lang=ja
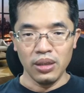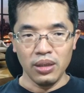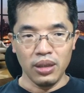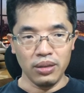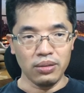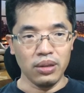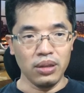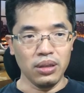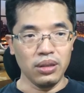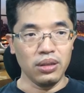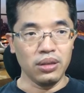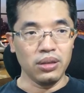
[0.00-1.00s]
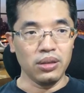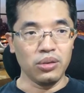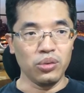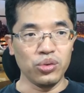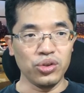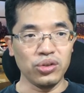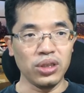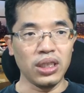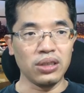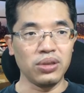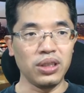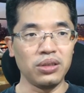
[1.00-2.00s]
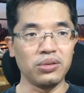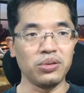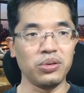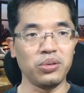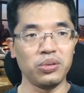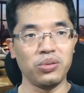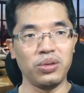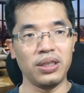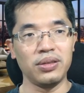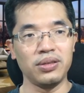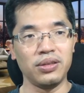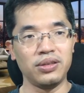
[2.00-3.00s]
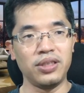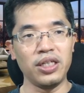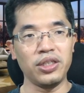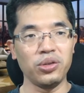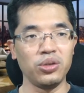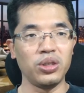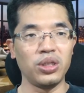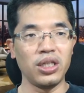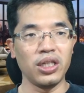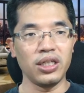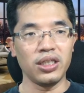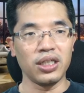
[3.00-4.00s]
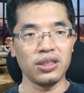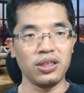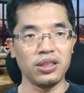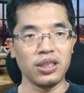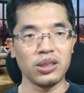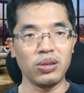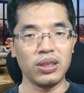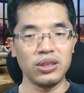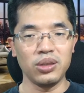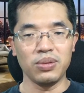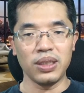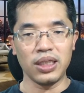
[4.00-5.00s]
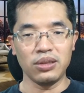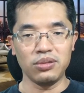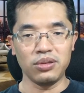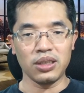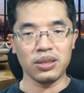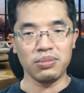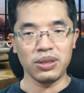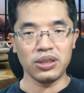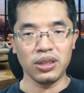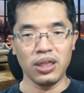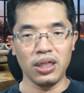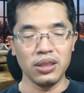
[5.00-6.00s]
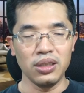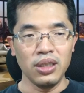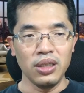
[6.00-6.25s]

はい、えー、57クリックということで、選挙に出ないかって誘われるのもわかると書きましたが、